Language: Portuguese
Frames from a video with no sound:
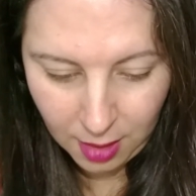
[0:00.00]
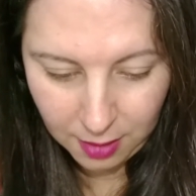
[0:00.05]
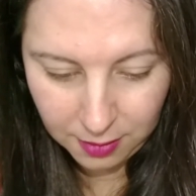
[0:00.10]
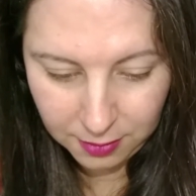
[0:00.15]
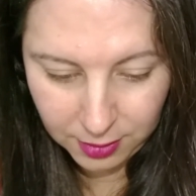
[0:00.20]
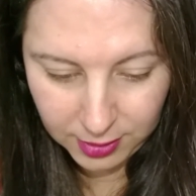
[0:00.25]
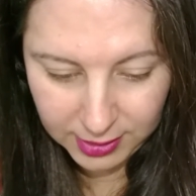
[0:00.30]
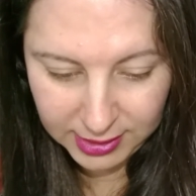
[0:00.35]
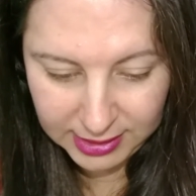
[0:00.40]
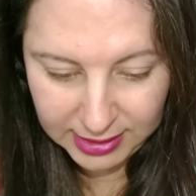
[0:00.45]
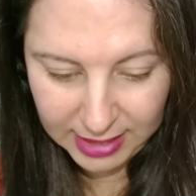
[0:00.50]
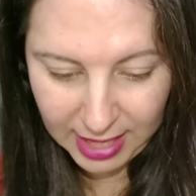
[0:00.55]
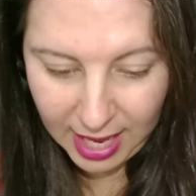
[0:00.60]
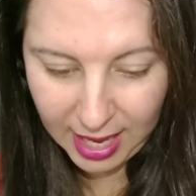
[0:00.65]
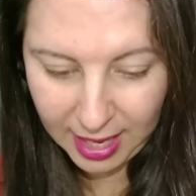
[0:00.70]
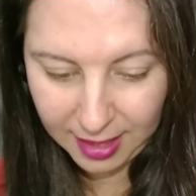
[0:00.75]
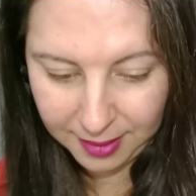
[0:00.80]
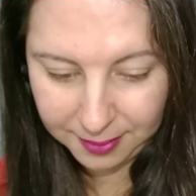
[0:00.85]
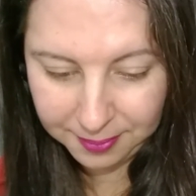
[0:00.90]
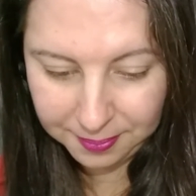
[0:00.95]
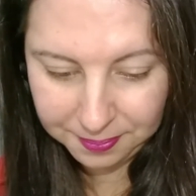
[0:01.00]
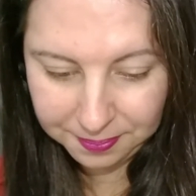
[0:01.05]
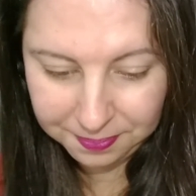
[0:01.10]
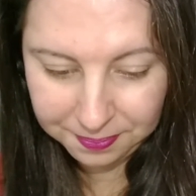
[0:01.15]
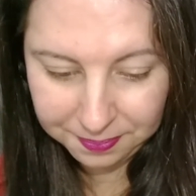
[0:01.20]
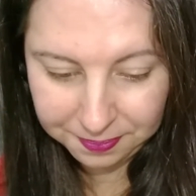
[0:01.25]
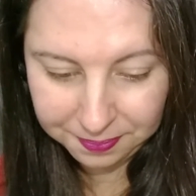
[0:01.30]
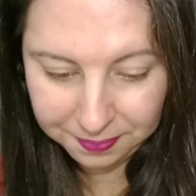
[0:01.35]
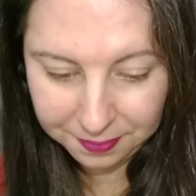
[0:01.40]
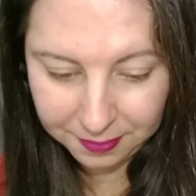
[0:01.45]
Você
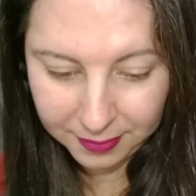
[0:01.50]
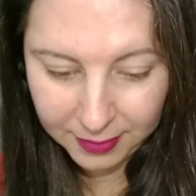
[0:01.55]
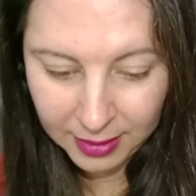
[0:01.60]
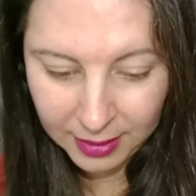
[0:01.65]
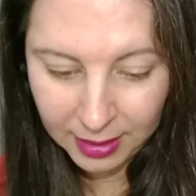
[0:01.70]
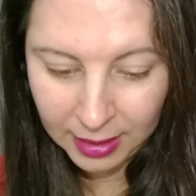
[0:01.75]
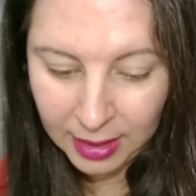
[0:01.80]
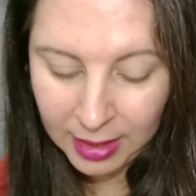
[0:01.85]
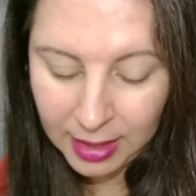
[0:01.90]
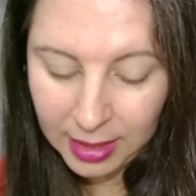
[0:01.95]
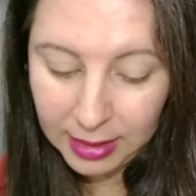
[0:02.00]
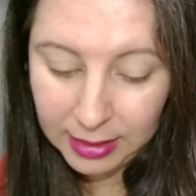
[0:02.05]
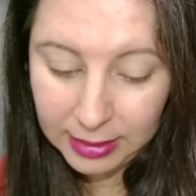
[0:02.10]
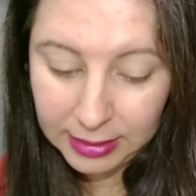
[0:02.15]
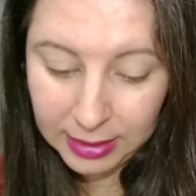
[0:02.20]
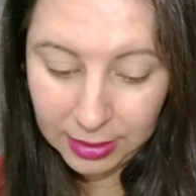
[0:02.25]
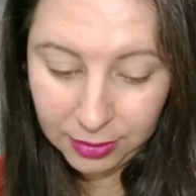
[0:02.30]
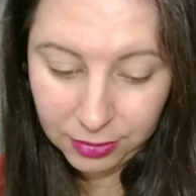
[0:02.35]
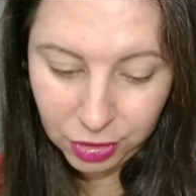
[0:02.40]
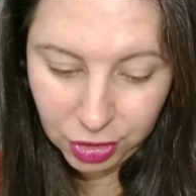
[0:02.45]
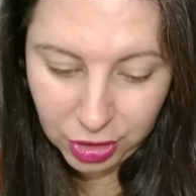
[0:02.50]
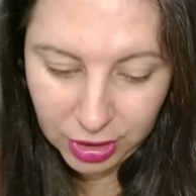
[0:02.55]
não